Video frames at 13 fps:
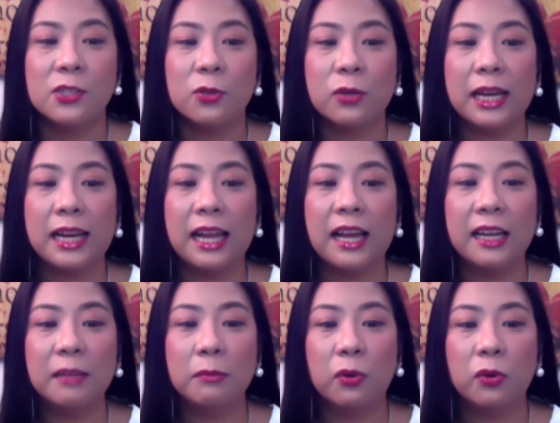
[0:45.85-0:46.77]
So,
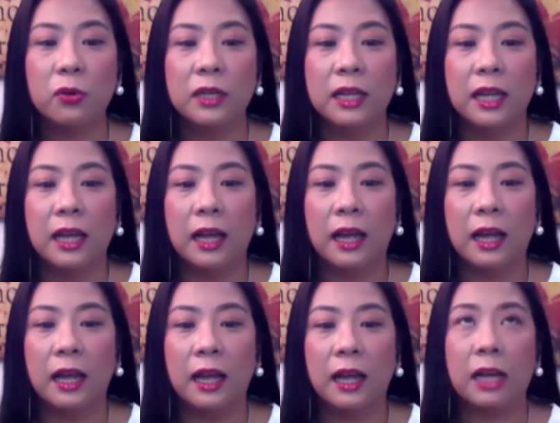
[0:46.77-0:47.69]
kailangan mong,
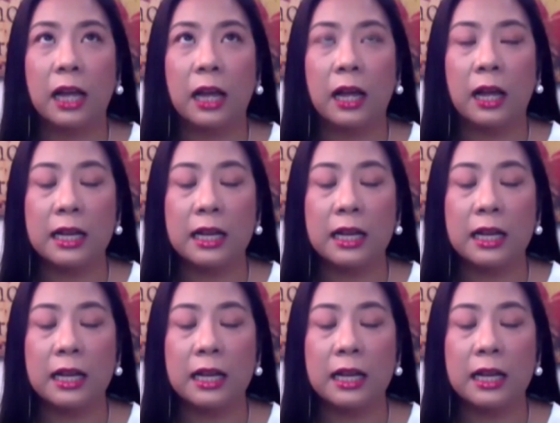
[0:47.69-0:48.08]
uh,